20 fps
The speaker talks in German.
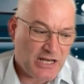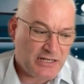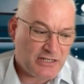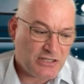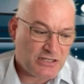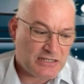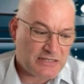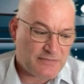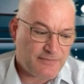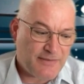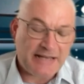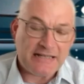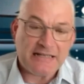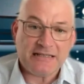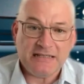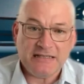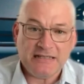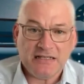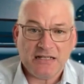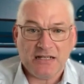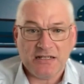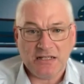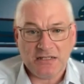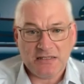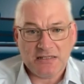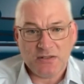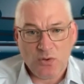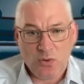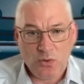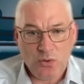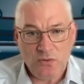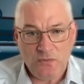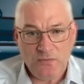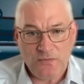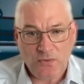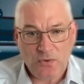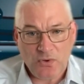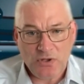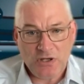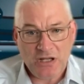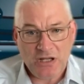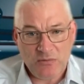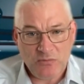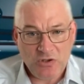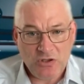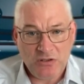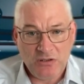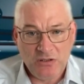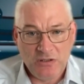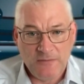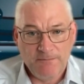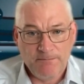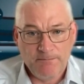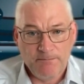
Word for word: eine zweite Inkarnation vornehmen,